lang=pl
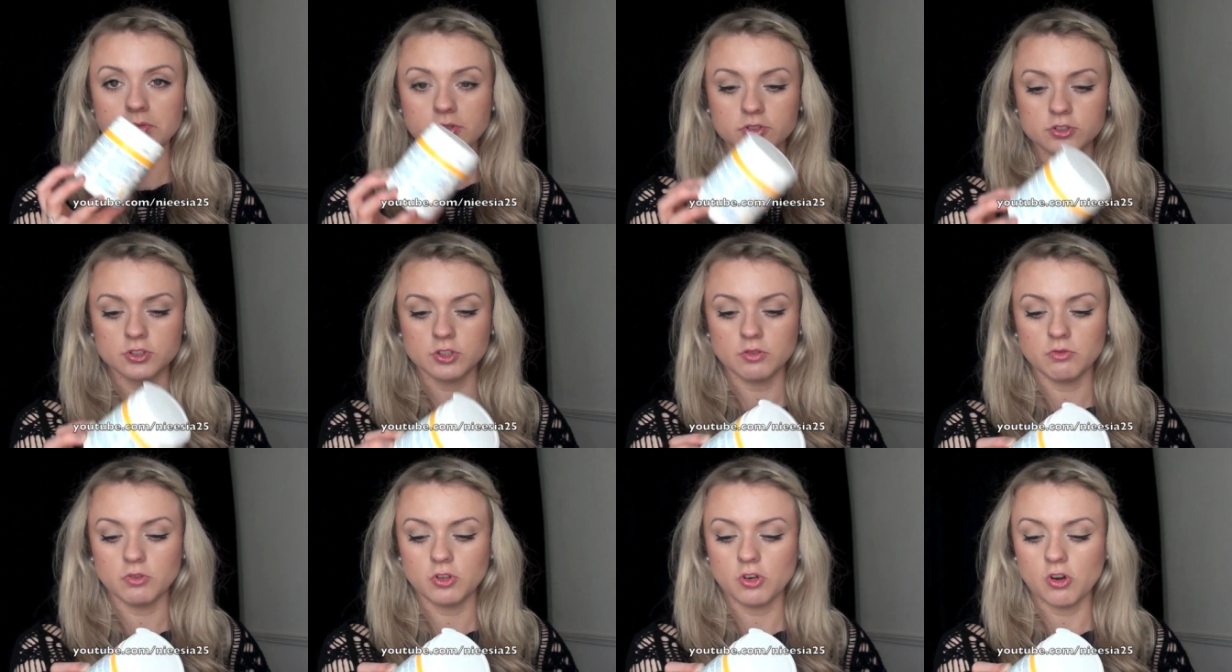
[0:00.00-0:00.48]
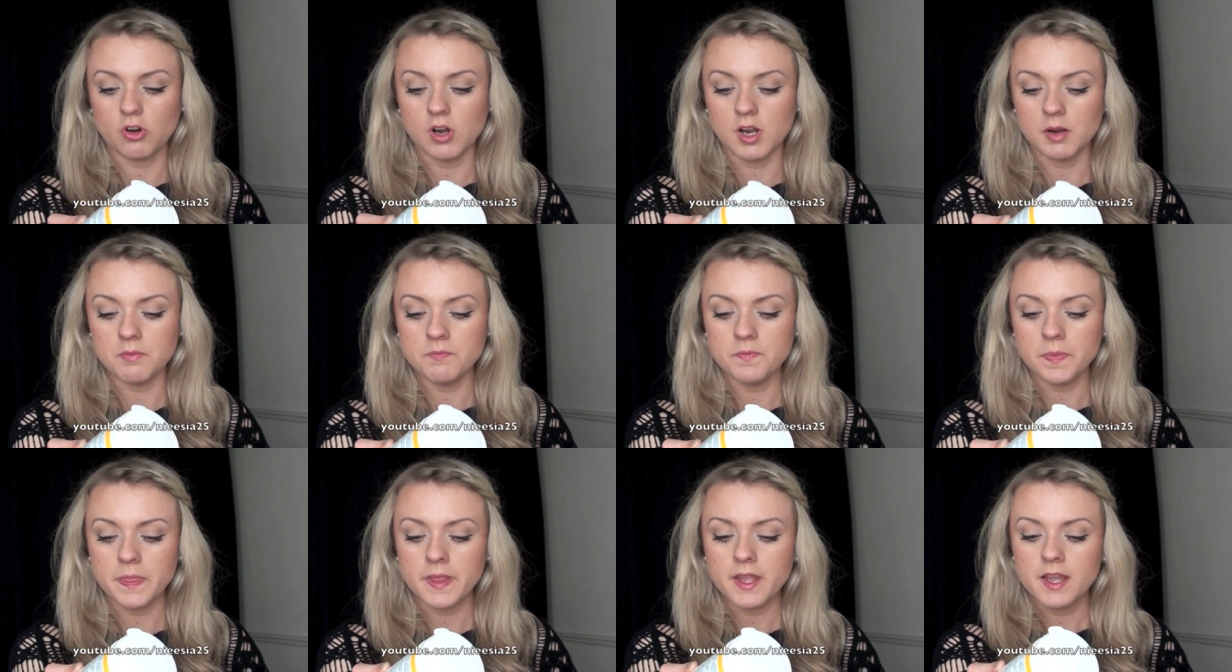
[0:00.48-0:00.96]
po prostu ją
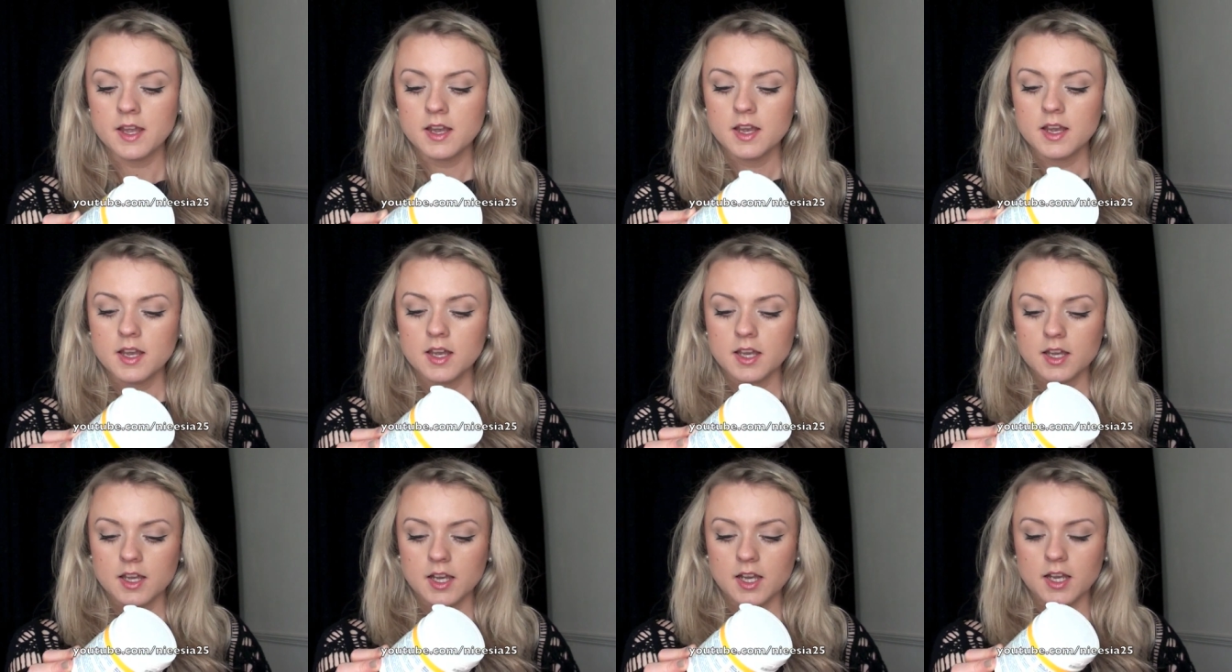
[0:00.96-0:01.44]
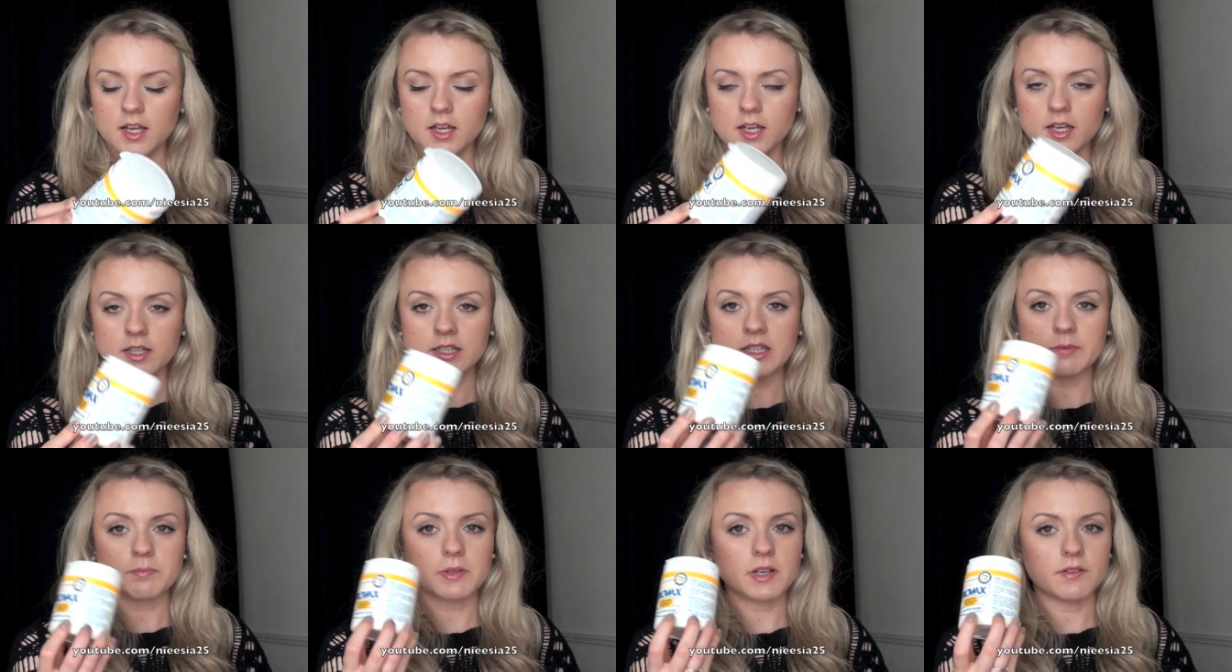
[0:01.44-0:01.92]
kocham.
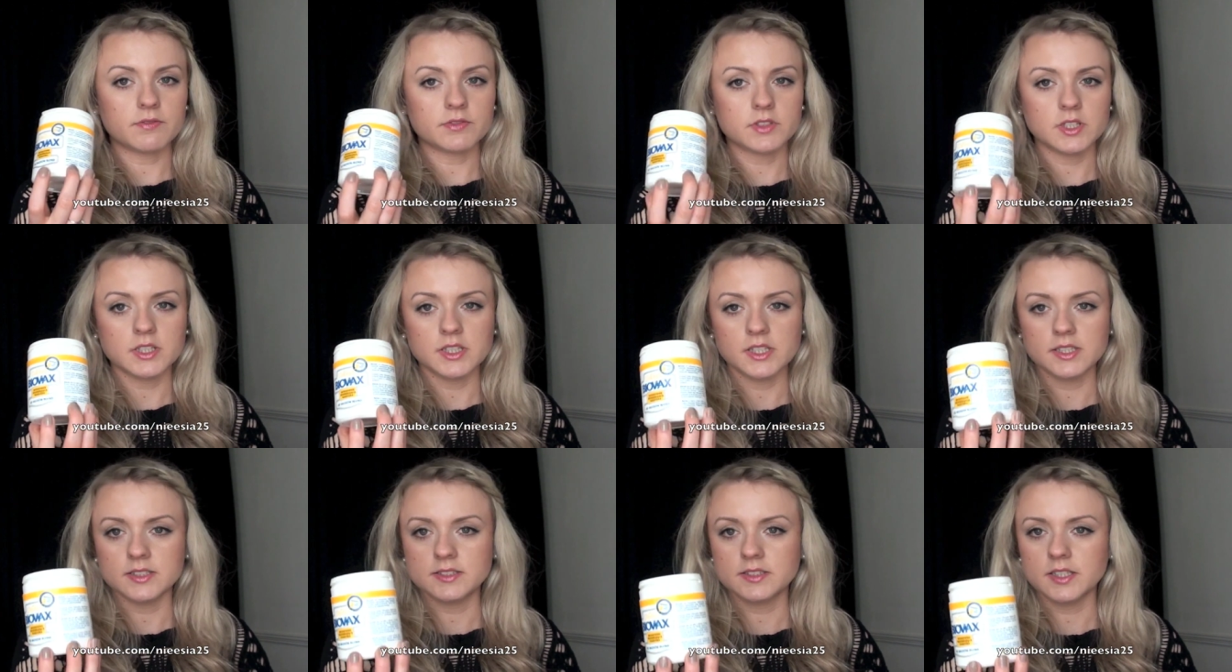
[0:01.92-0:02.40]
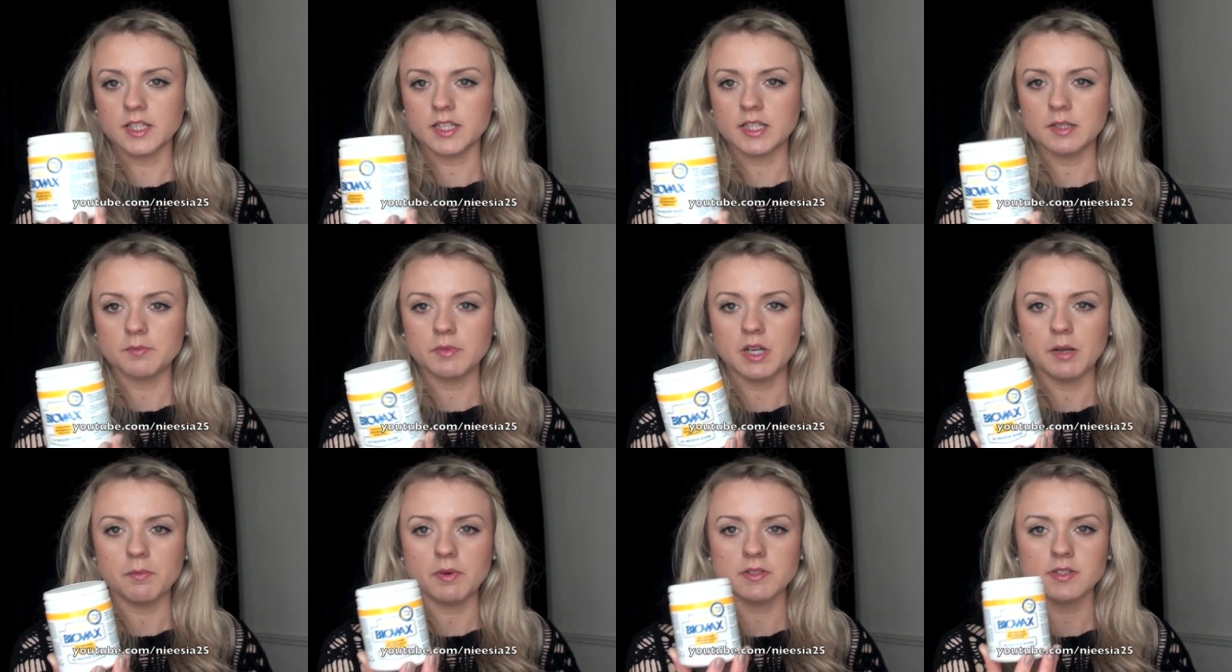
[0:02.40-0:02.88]
Naprawdę jest
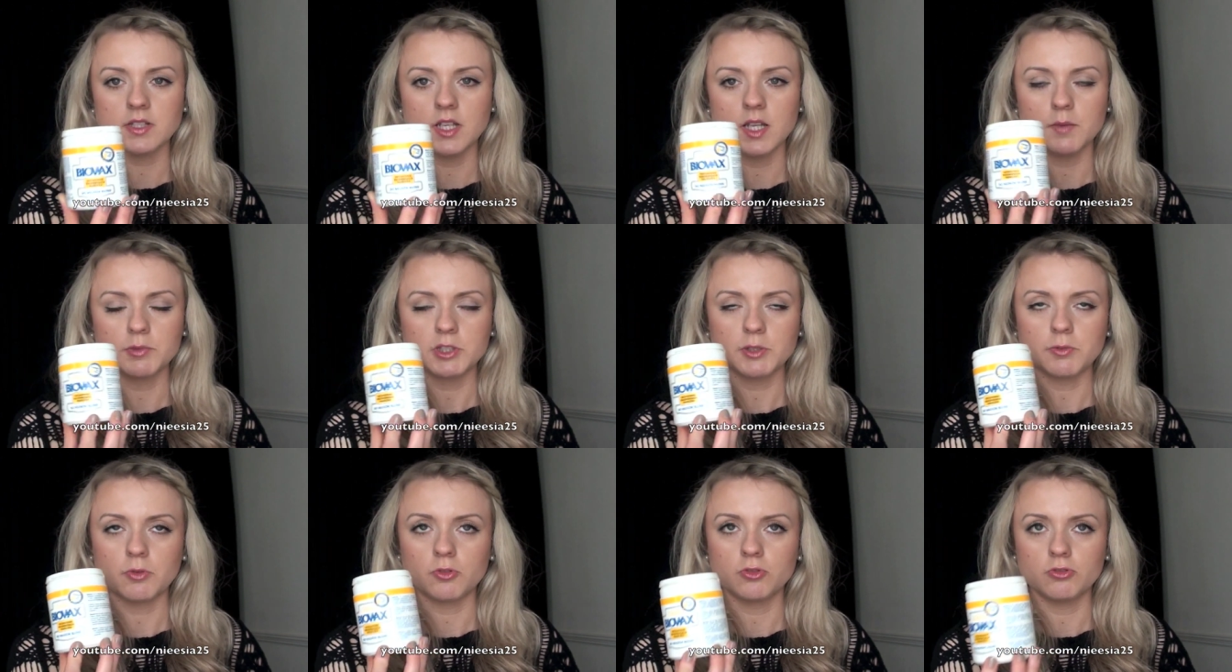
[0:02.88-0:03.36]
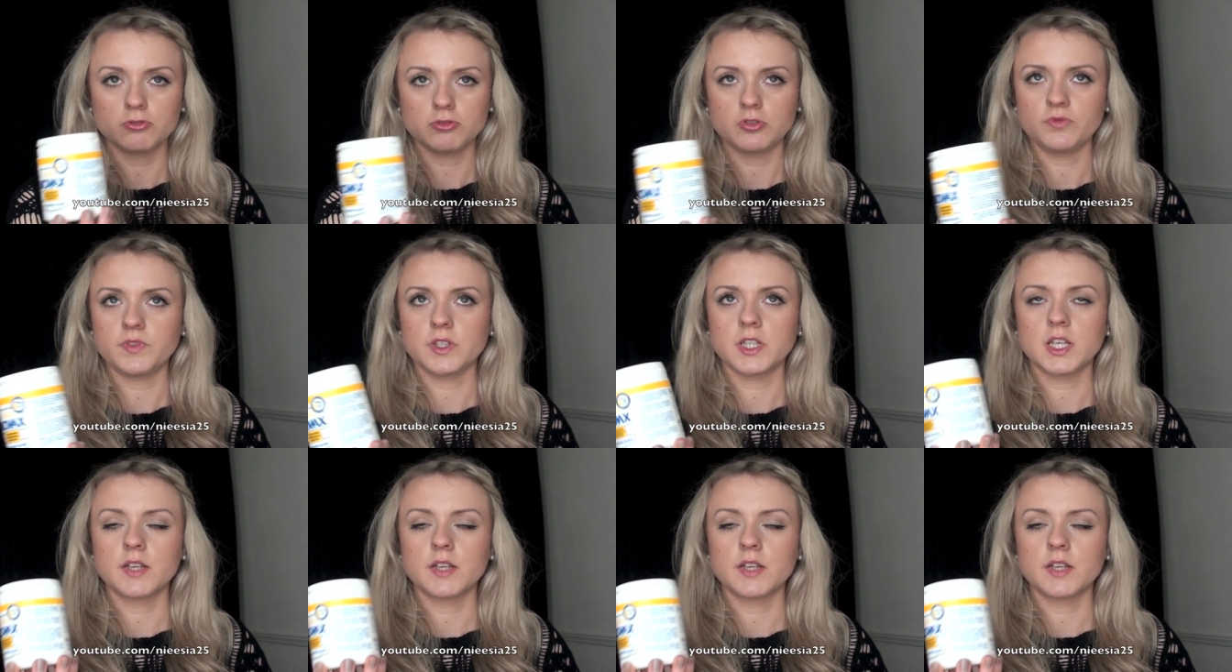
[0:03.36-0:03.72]
jednym chyba z najlepszych produktów,